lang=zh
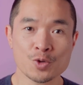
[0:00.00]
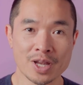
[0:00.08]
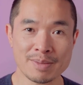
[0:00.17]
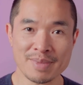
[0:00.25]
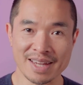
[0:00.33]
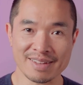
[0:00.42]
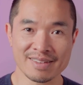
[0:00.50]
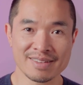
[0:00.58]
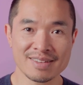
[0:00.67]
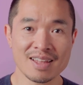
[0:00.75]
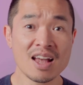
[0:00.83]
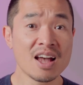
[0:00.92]
催
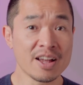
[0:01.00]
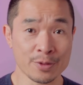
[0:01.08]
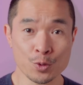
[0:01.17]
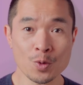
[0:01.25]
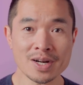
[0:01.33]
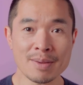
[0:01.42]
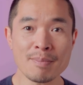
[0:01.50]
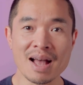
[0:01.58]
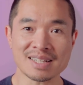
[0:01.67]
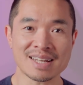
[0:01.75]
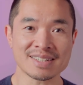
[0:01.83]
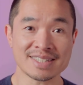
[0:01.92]
眠，很多人
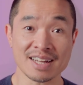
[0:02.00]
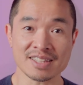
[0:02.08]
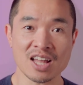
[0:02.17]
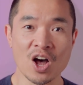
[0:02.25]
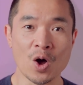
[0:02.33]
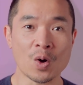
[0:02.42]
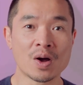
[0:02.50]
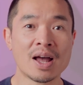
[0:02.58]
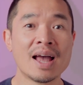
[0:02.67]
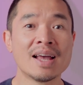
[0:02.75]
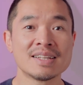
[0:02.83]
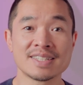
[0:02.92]
马上想到
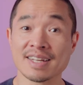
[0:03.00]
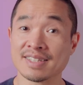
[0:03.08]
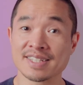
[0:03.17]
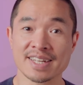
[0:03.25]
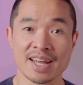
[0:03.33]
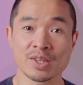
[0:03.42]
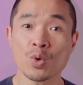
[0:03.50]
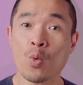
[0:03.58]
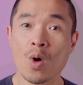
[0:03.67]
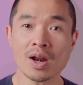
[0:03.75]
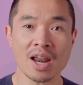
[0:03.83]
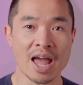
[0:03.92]
眼前
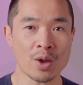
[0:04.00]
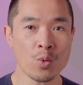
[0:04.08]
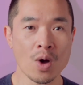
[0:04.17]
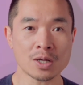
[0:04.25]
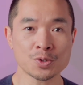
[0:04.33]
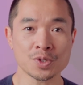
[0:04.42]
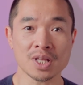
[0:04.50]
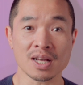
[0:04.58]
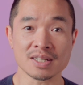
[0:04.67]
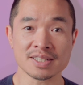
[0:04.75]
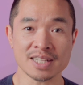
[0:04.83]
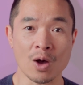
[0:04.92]
晃来晃去
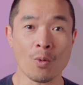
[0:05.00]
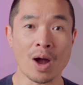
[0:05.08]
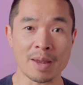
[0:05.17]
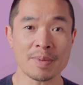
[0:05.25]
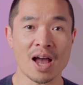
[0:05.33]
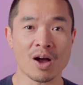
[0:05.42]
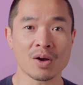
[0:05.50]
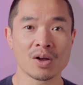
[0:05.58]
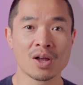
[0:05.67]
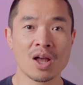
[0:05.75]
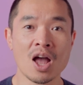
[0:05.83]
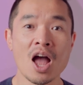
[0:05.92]
的小怀表，
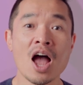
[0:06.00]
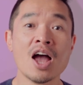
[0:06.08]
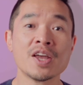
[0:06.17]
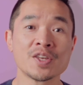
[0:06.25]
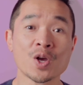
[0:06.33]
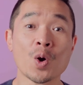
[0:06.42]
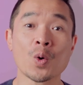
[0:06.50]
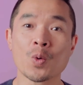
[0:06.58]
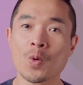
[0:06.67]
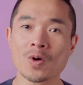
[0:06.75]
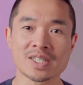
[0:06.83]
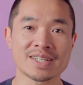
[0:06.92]
又
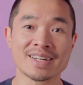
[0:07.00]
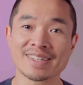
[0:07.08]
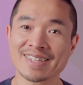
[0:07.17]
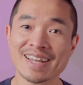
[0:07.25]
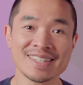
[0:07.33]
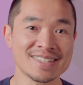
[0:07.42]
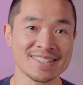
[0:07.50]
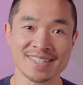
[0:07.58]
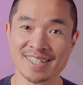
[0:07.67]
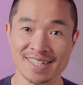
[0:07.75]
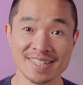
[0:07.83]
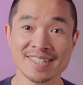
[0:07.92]
或者电影
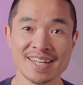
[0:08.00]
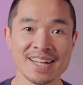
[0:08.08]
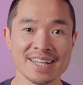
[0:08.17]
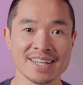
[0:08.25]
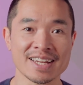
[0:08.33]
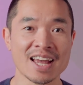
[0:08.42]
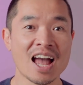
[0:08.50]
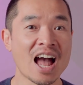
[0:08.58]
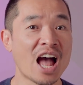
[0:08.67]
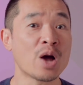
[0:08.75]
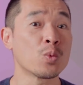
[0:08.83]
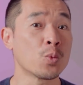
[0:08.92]
情节里
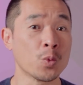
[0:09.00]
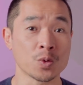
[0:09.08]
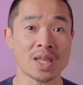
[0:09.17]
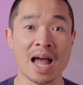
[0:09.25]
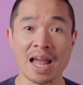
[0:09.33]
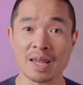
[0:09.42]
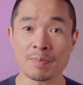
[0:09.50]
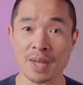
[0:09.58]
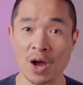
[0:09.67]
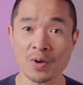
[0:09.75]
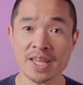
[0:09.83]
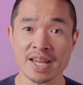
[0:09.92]
和舞台
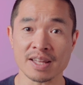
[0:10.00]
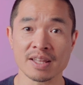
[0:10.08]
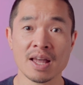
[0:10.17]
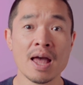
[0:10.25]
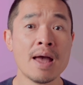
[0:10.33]
表演